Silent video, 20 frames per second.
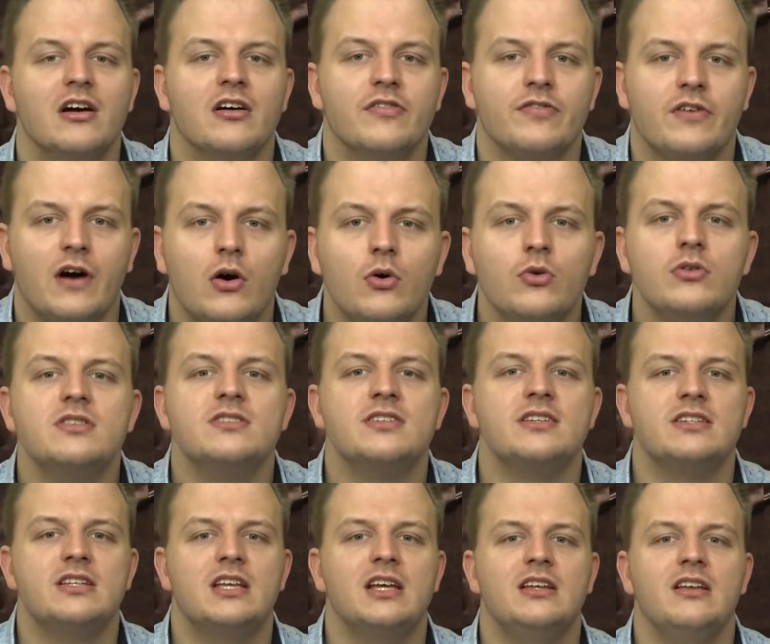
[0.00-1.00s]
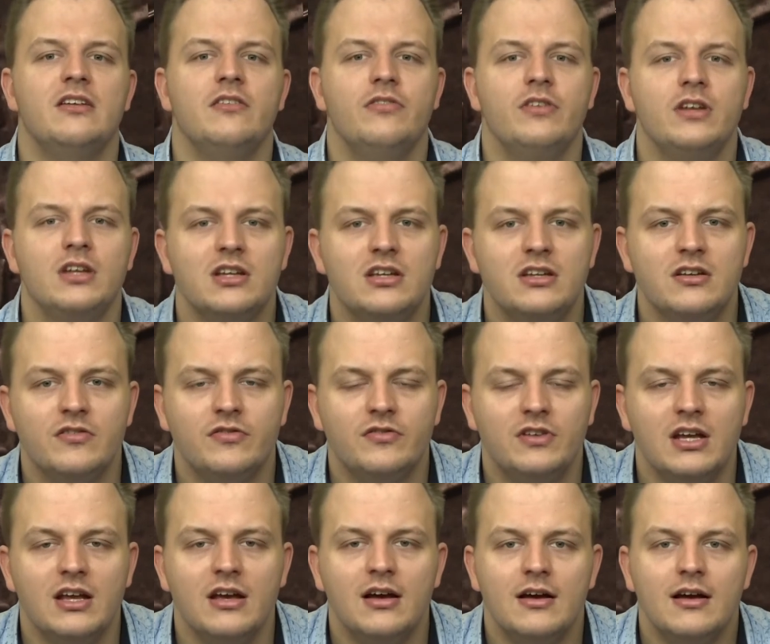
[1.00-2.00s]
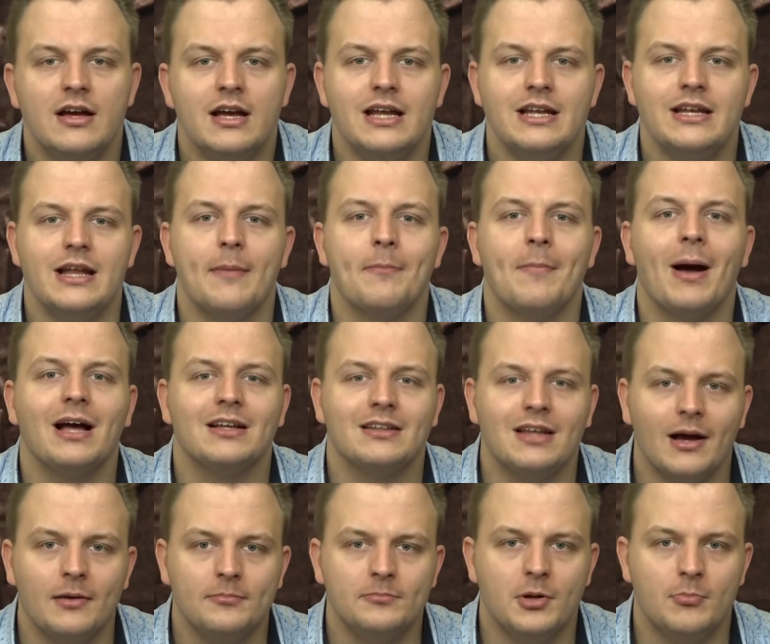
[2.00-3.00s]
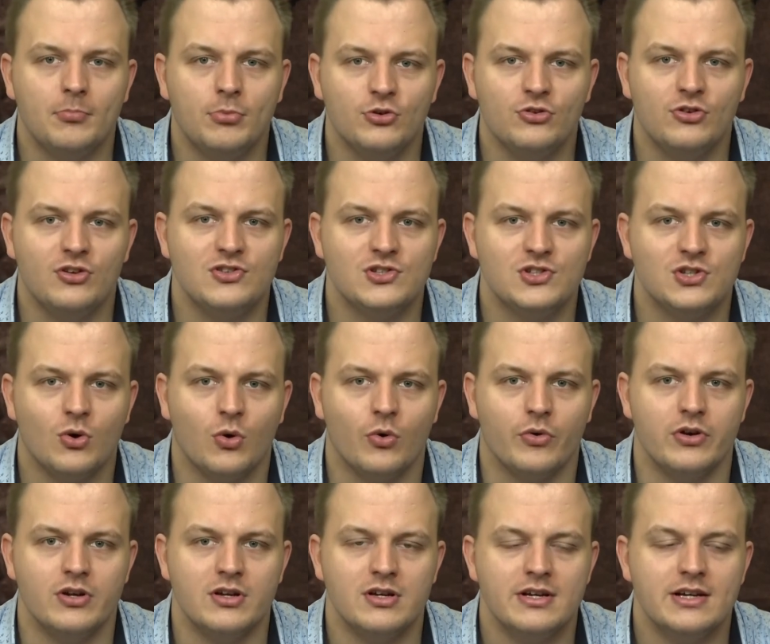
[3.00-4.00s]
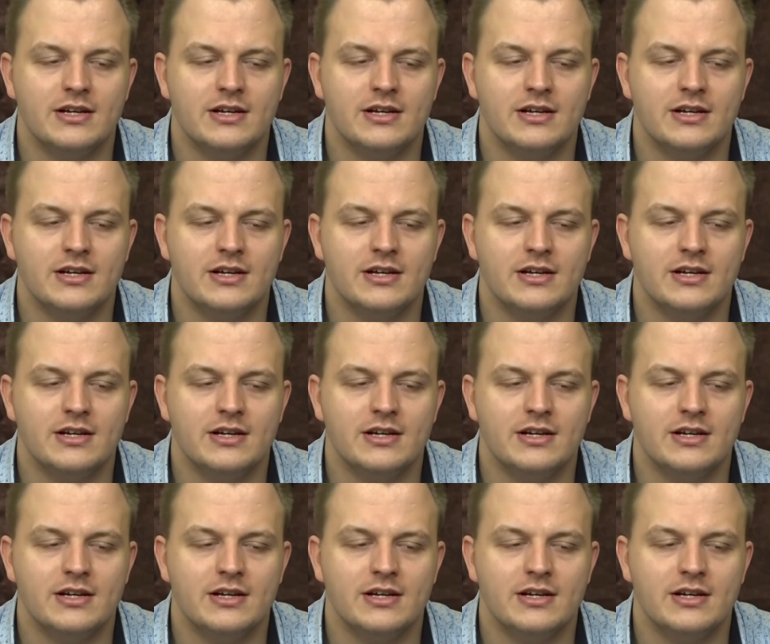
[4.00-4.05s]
Frauen sind hier definitiv die in der machthabenden Position.